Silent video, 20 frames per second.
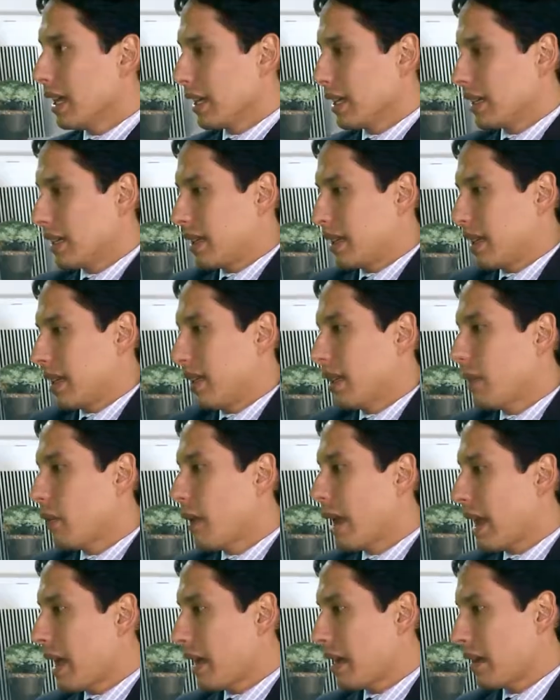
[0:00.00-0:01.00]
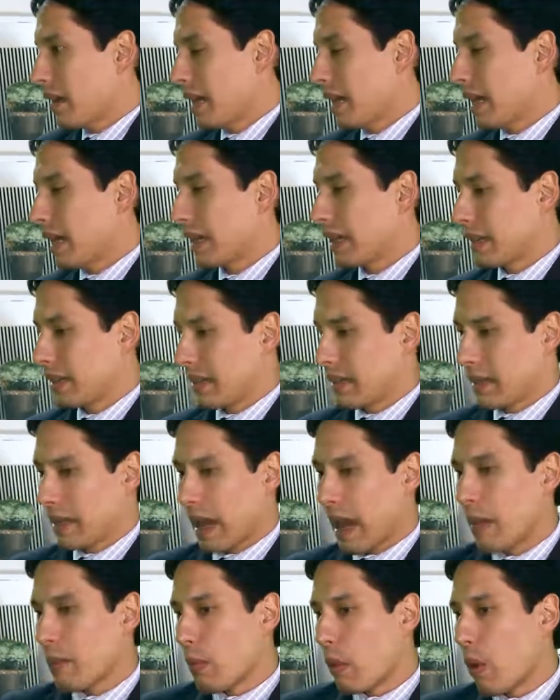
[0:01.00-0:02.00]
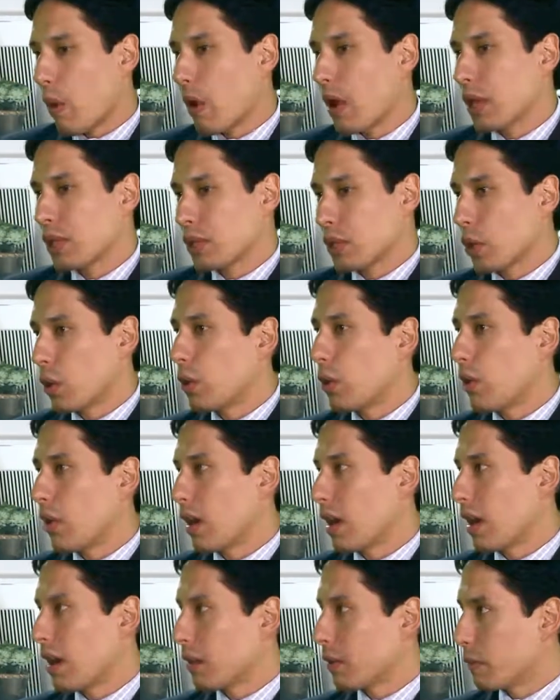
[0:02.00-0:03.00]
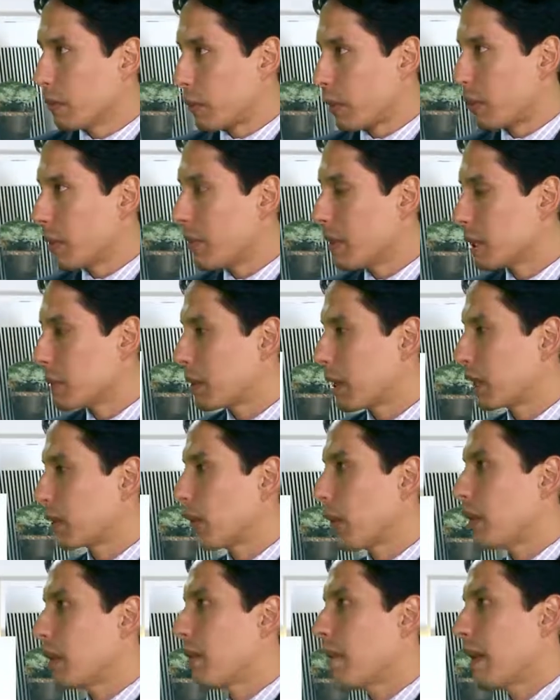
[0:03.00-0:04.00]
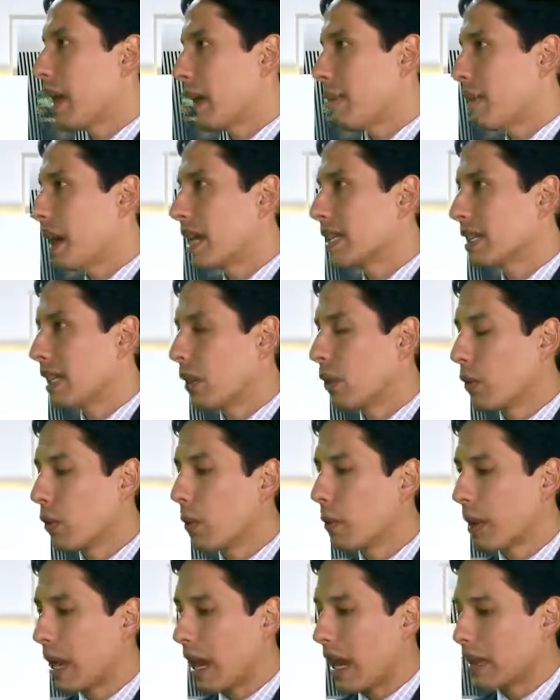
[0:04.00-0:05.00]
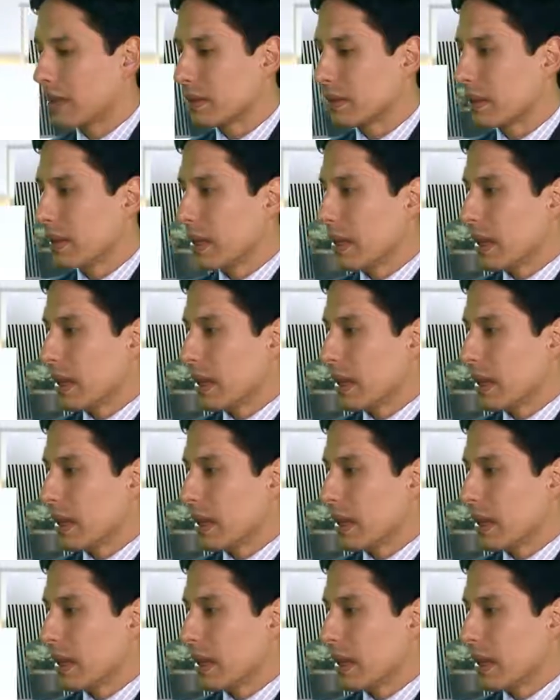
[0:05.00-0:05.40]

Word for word: que, que não é, é que a morte ou o problema respiratório é, é mais a longo prazo.